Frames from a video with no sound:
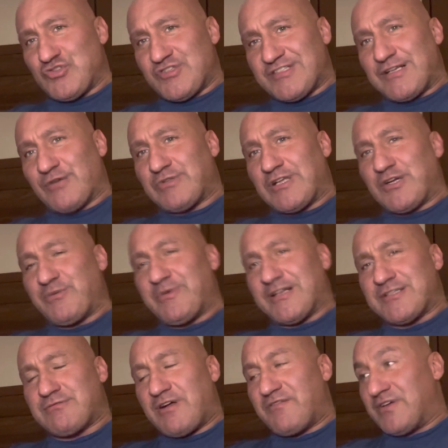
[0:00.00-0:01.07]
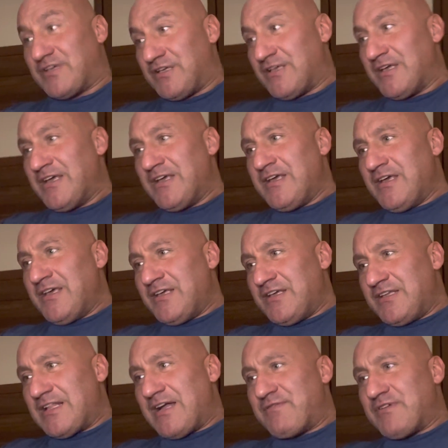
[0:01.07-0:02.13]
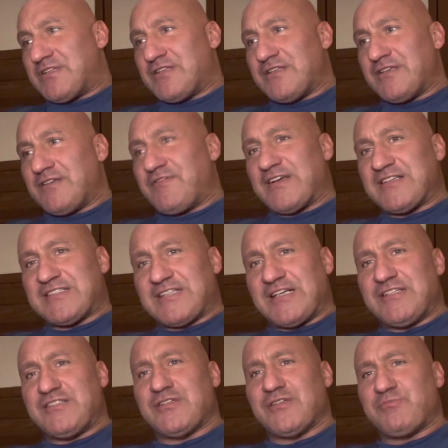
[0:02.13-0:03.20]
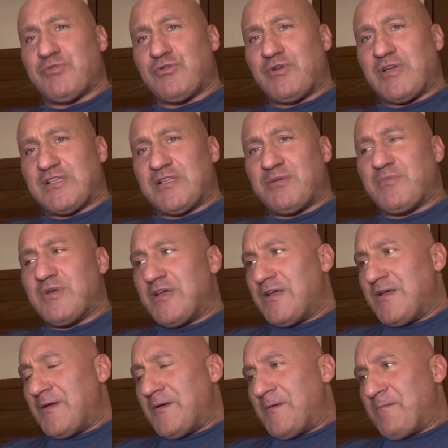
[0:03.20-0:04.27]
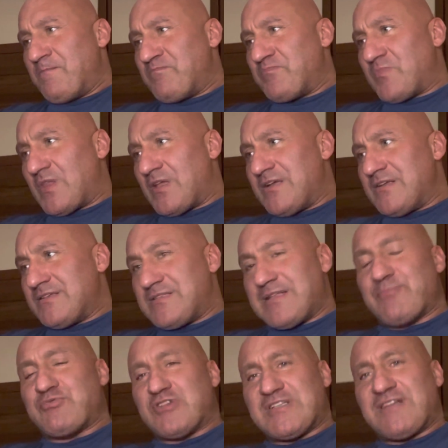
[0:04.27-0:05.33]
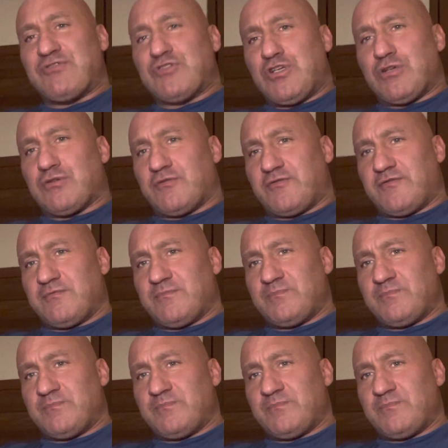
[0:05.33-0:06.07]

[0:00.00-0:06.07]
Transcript: zyskał taką jak Sławek i, i nawet w Ekstralidze był jednym mm, z lepszych zawodników.